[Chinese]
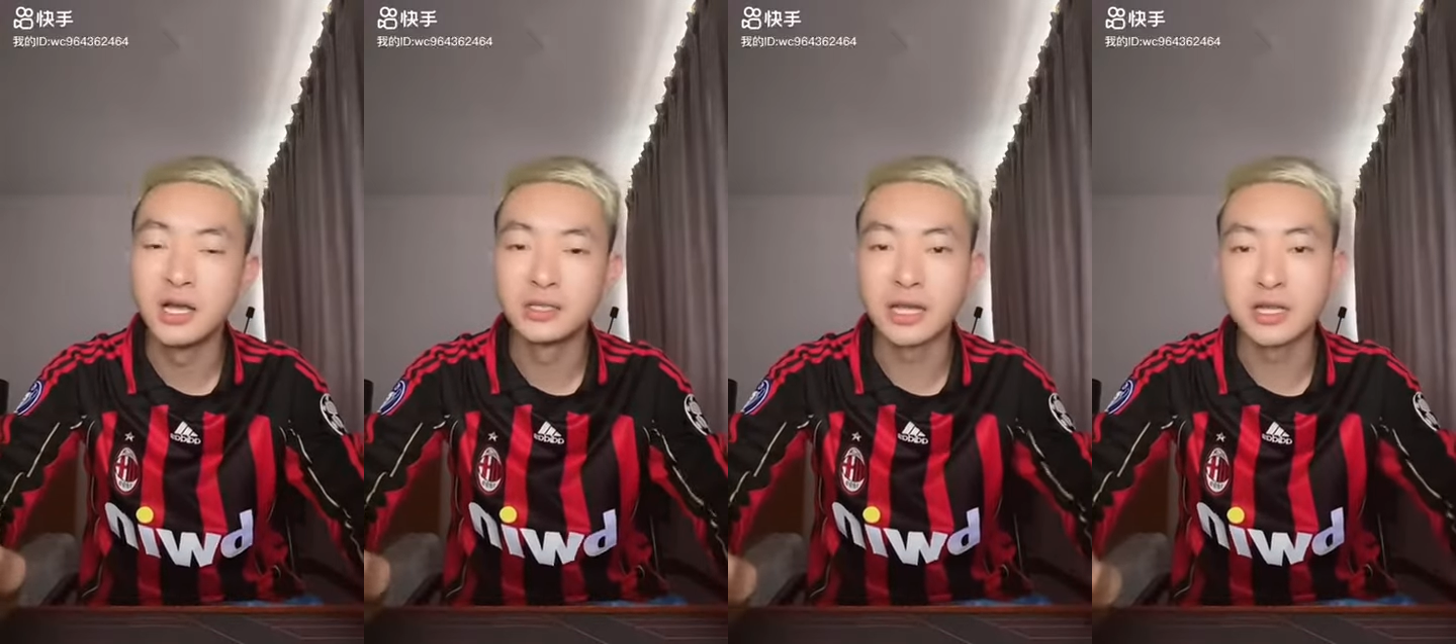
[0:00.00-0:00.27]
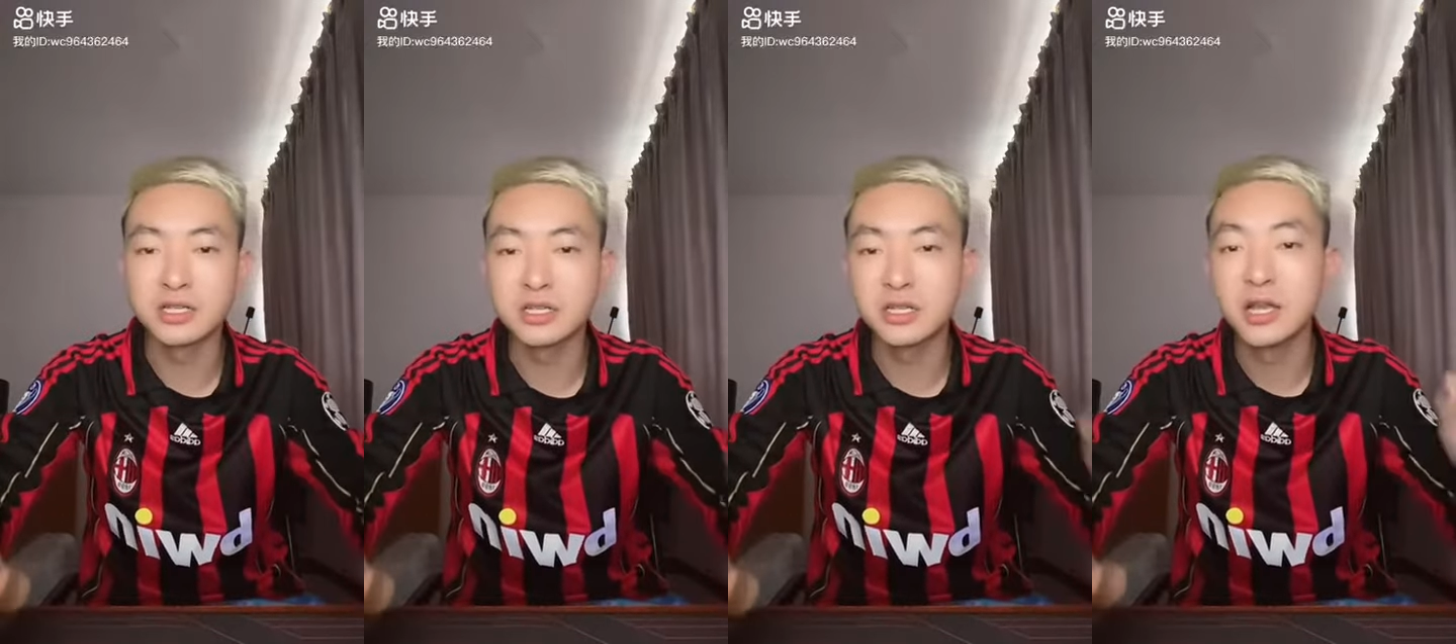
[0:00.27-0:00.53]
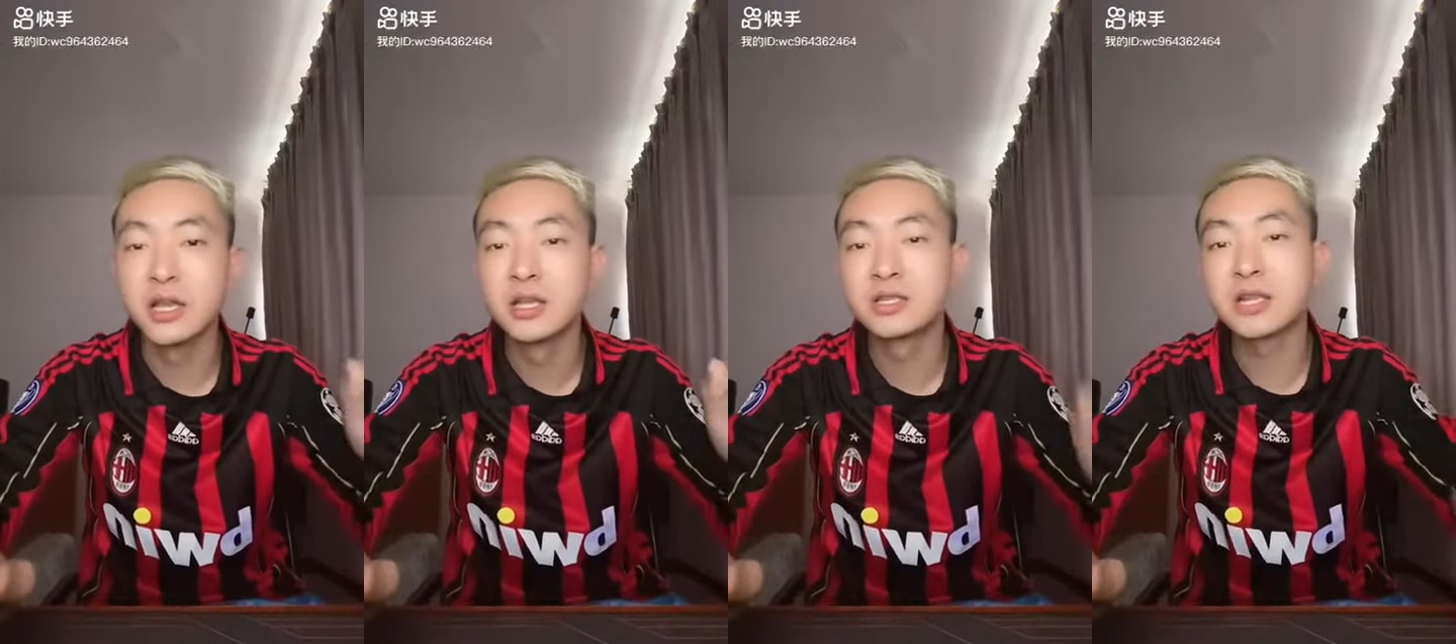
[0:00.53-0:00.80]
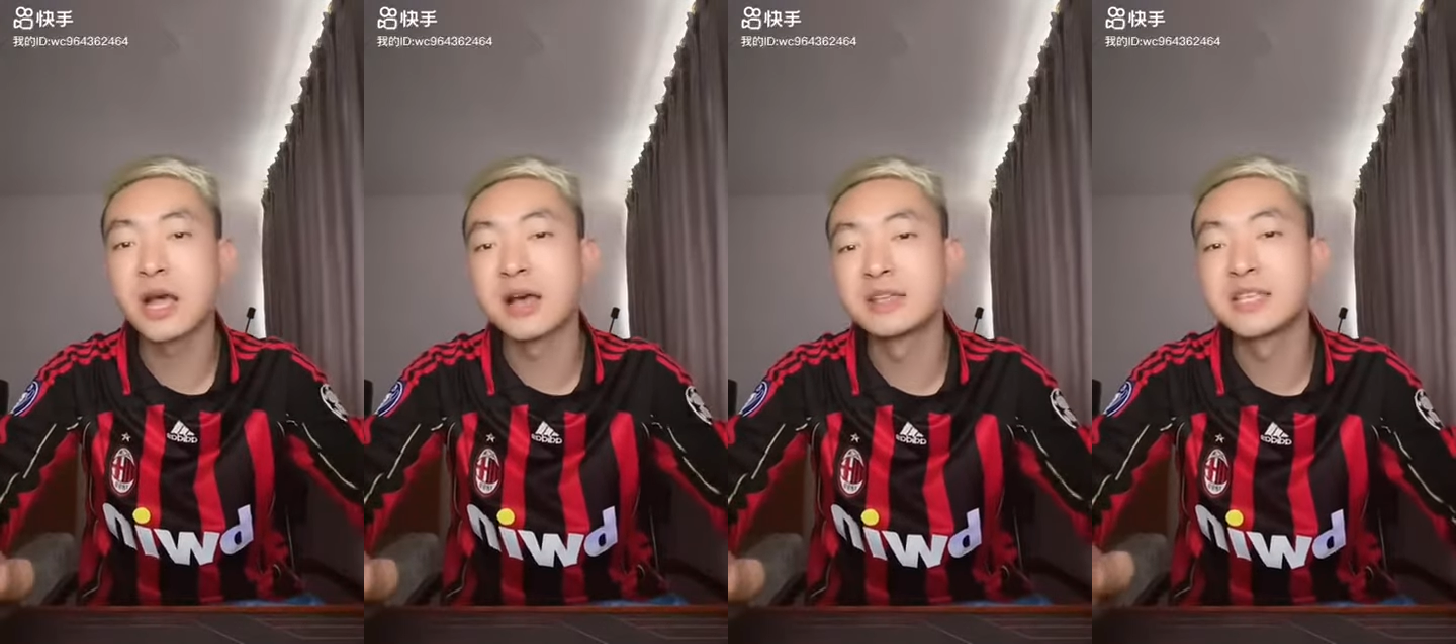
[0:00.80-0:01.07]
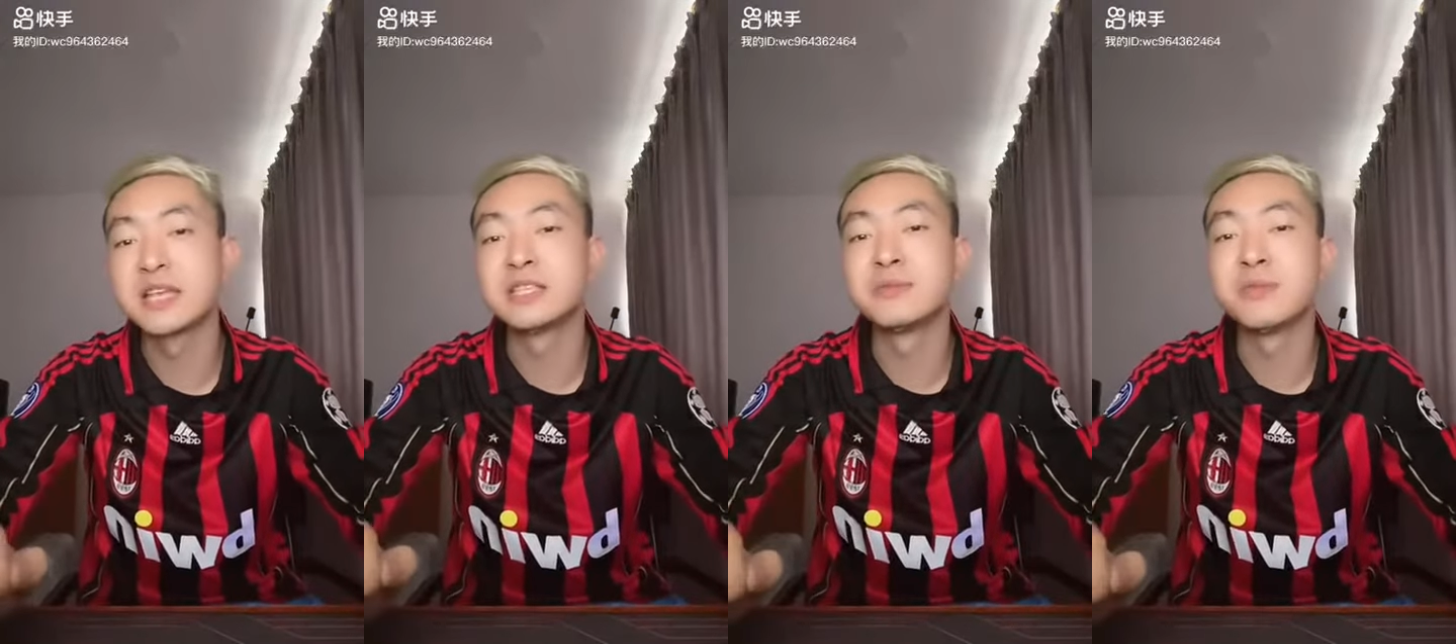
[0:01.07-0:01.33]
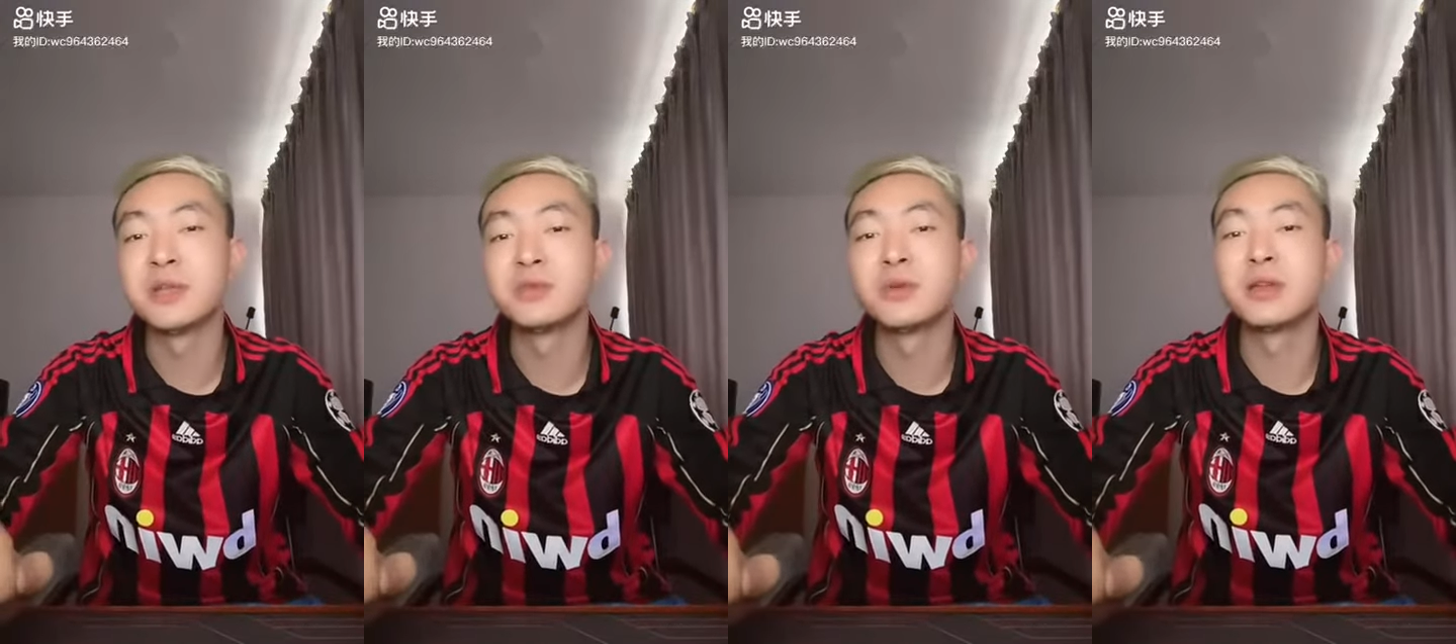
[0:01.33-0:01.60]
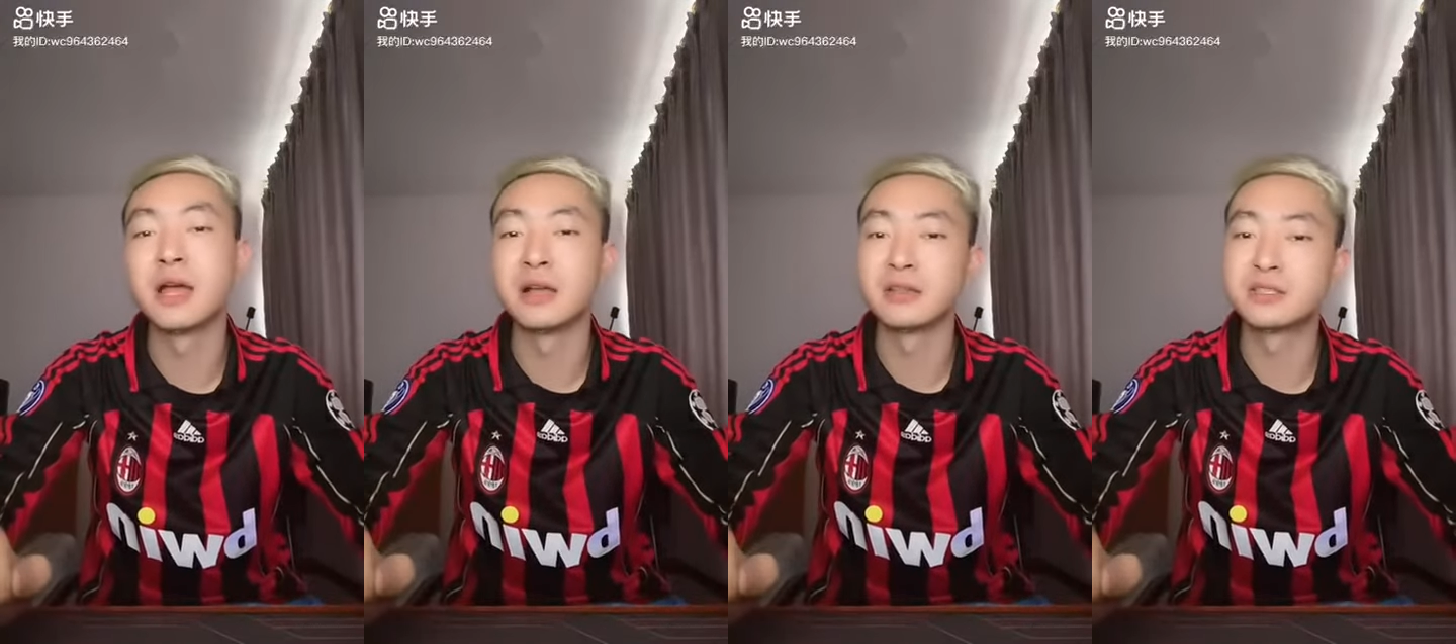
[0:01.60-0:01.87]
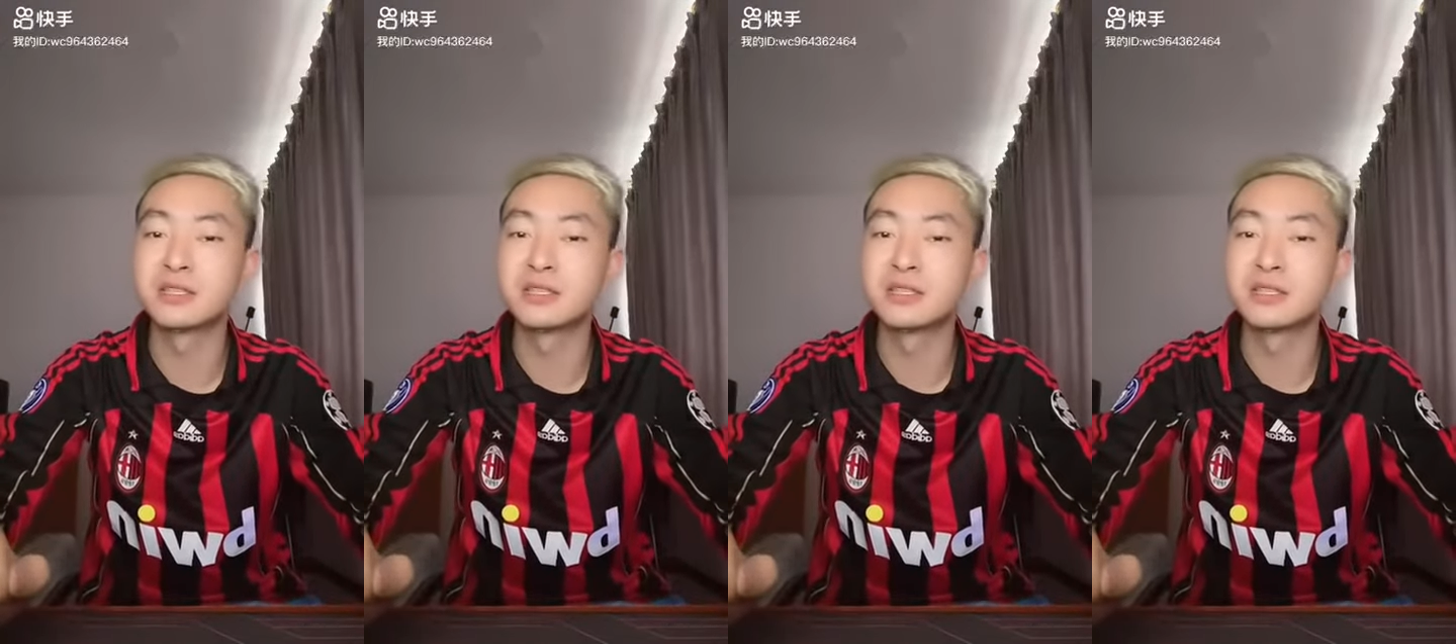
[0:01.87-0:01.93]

但是上个赛季面对两